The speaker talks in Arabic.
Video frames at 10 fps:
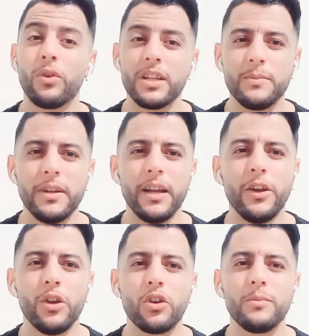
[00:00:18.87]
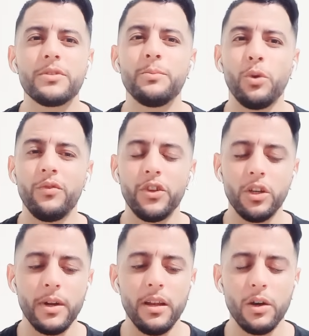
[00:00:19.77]
كنتمنى انكم تتبعوا
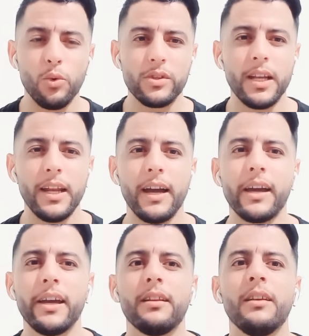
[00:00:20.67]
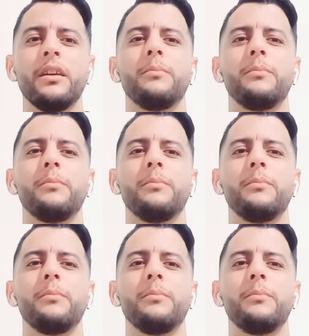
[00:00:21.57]
الفيديو من الاول حتى الاخير